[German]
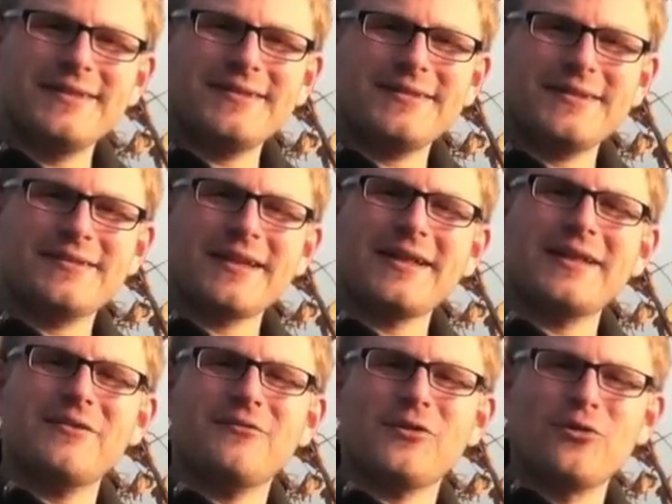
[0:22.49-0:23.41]
Dies ist
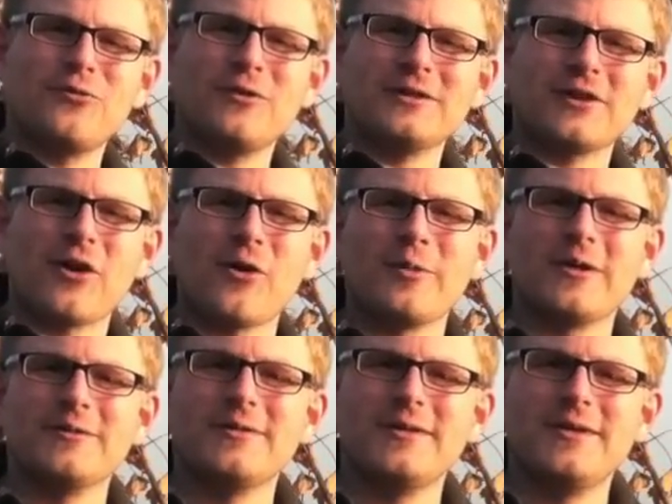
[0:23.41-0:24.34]
eine
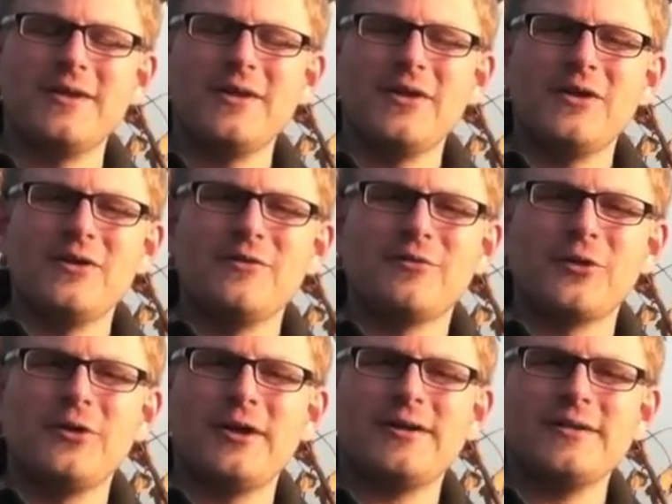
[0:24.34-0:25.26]
Wolferltraube.
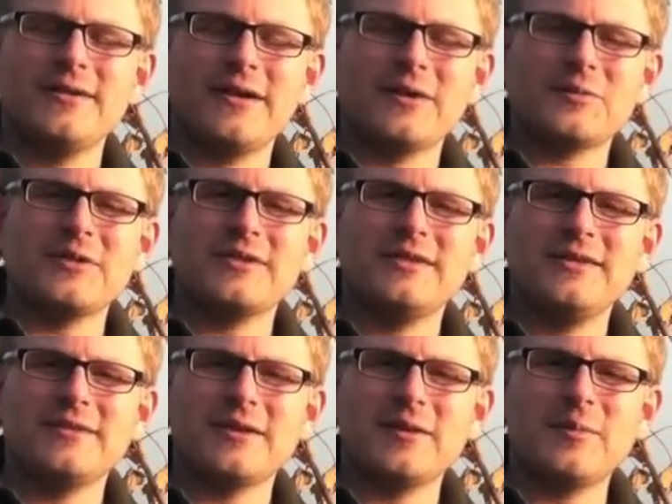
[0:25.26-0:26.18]
Früher hat man
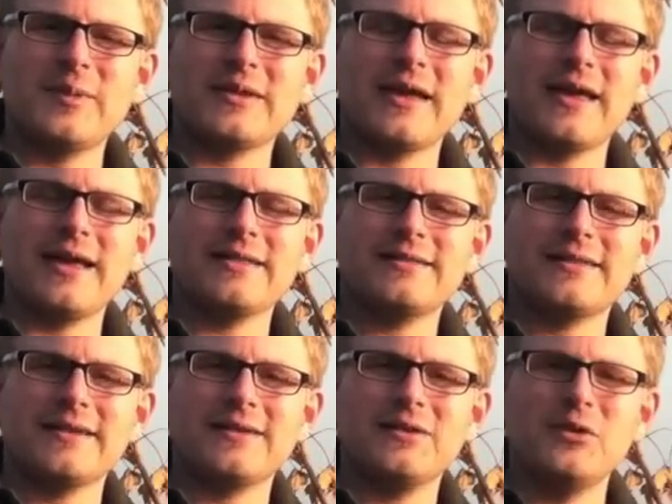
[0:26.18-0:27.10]
diese bei der
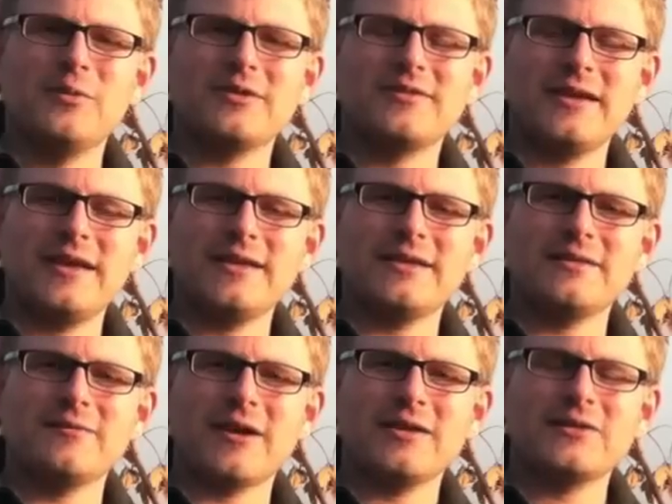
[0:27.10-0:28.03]
Ernte
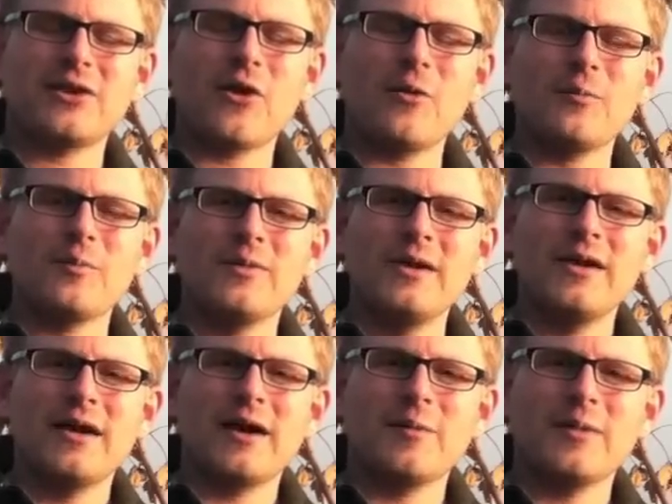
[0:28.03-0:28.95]
übersehenen Weintrauben
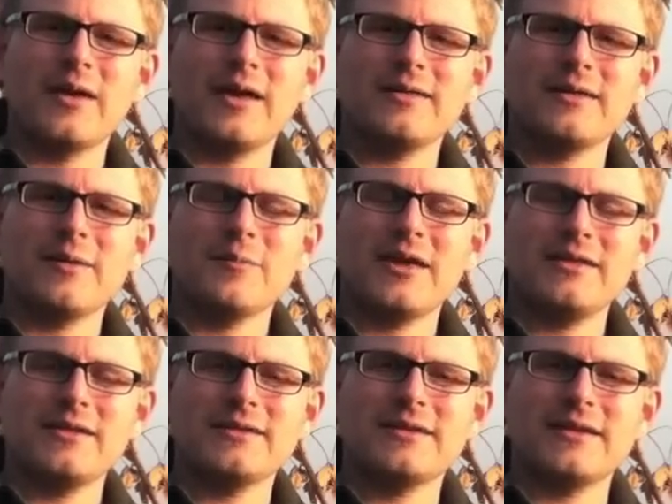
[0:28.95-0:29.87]
am
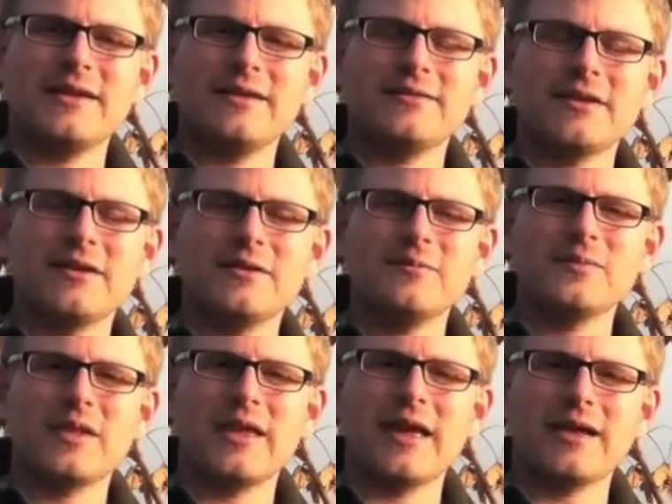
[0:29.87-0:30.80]
Ende der Lese
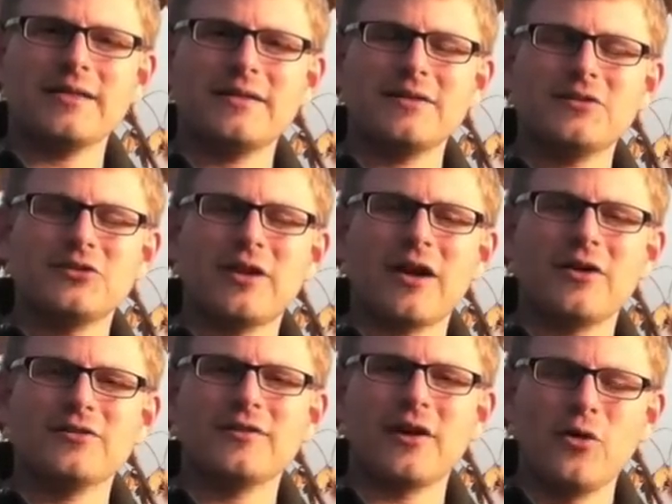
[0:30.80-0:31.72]
geerntet und
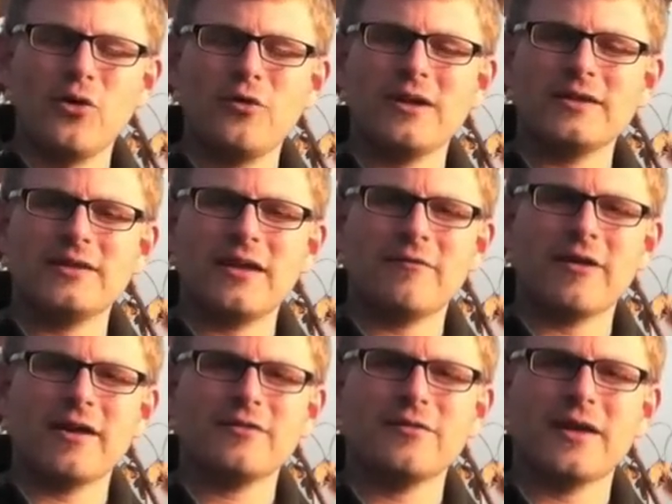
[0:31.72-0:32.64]
daraus sehr hochwertige
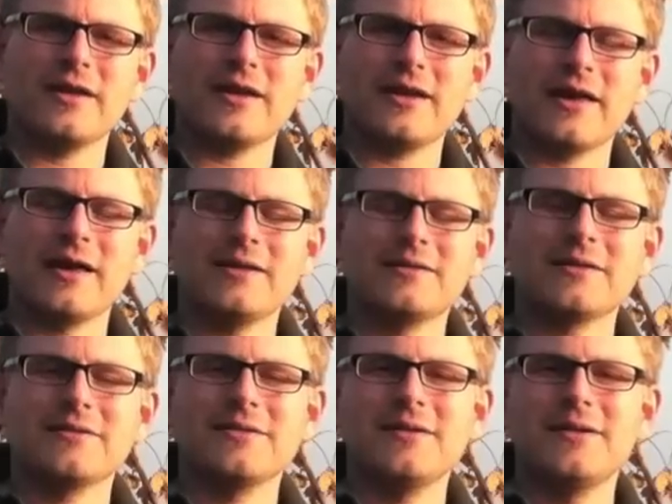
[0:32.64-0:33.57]
Weißweine
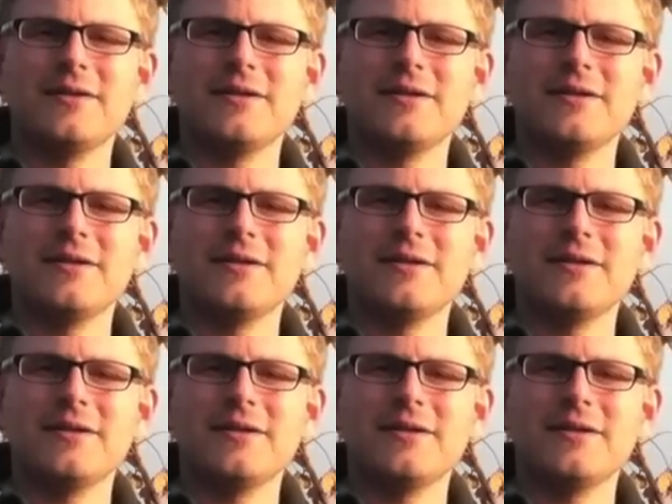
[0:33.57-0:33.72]
gekeltert.